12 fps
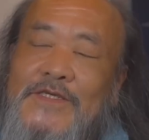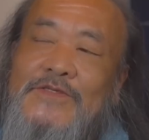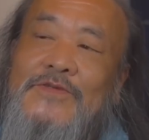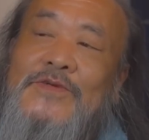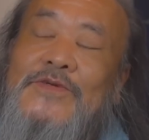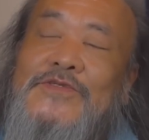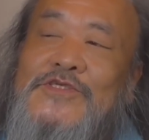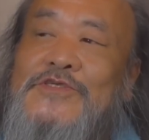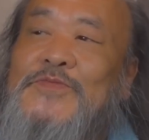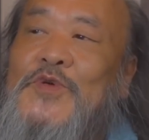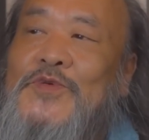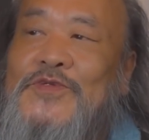その質
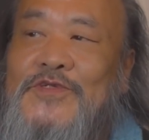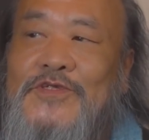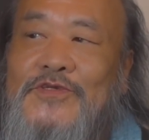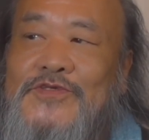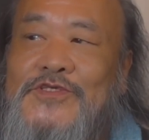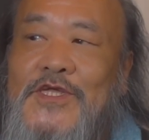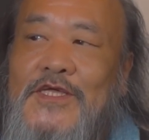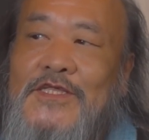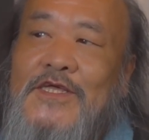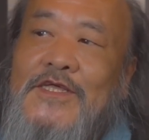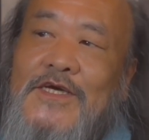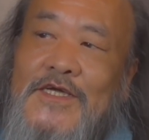問としてい
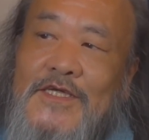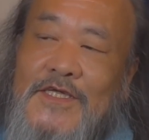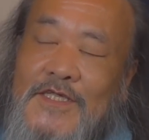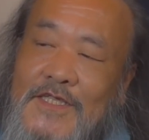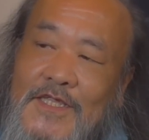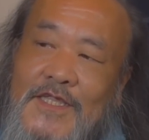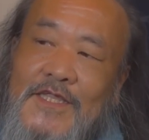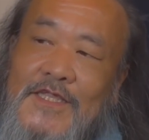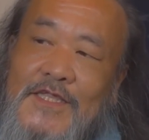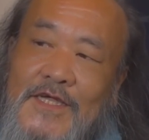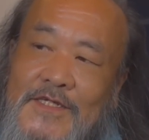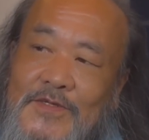ただい
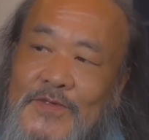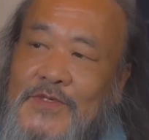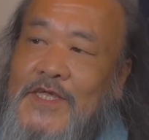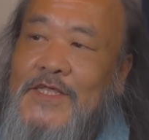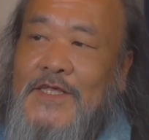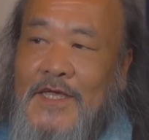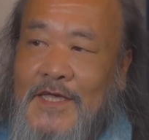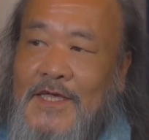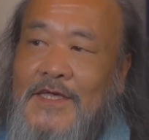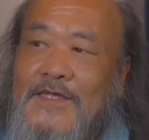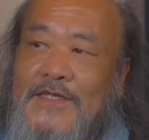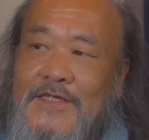たので
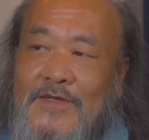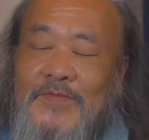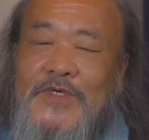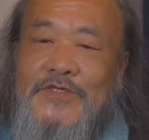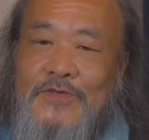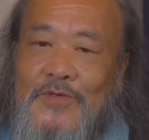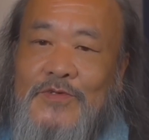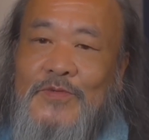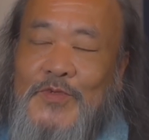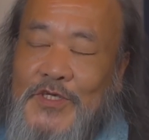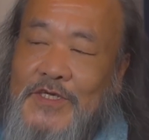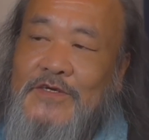ね、まあそういうこと
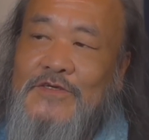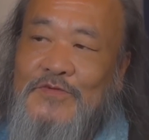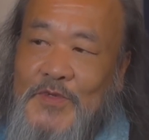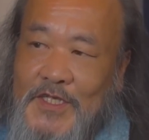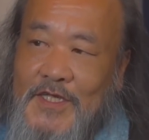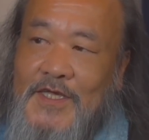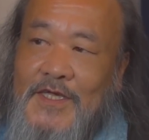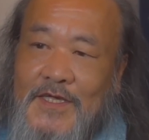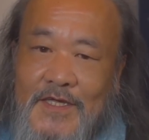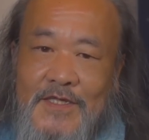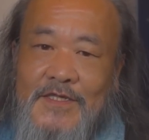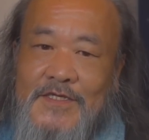もひっくるめ
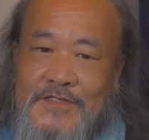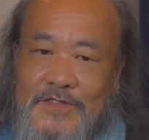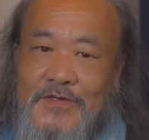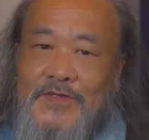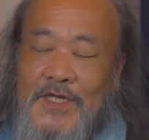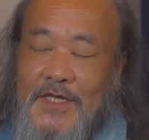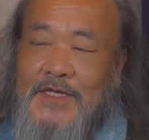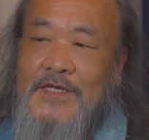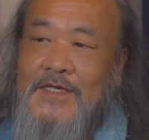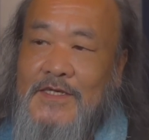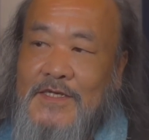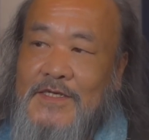てですよね。
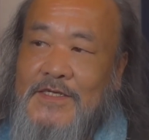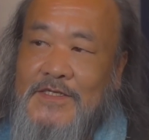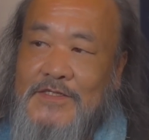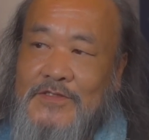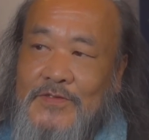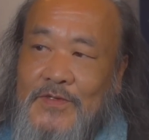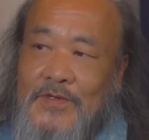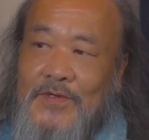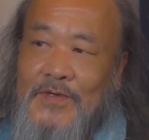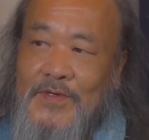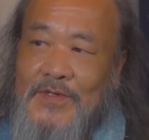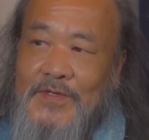そ
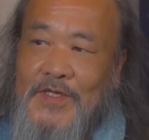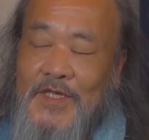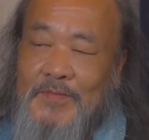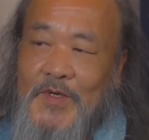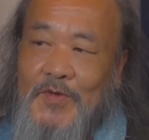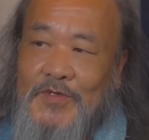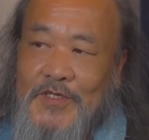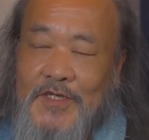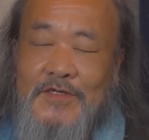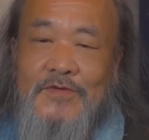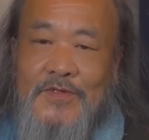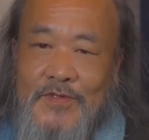の、今起きて
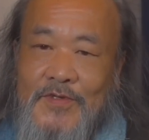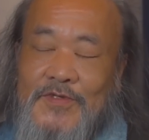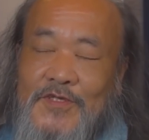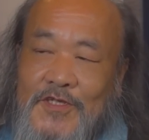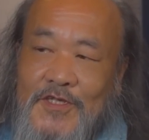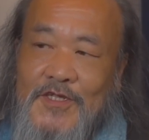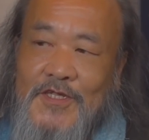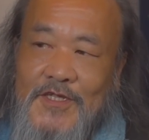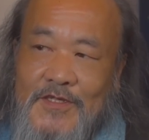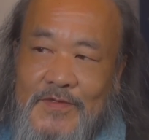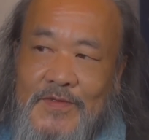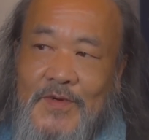ることっ
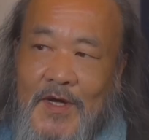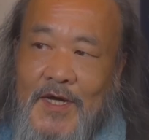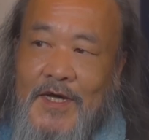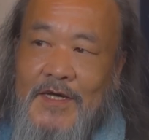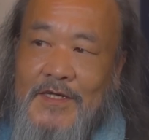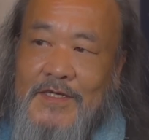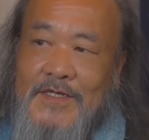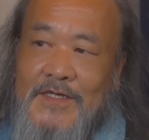ていうのが、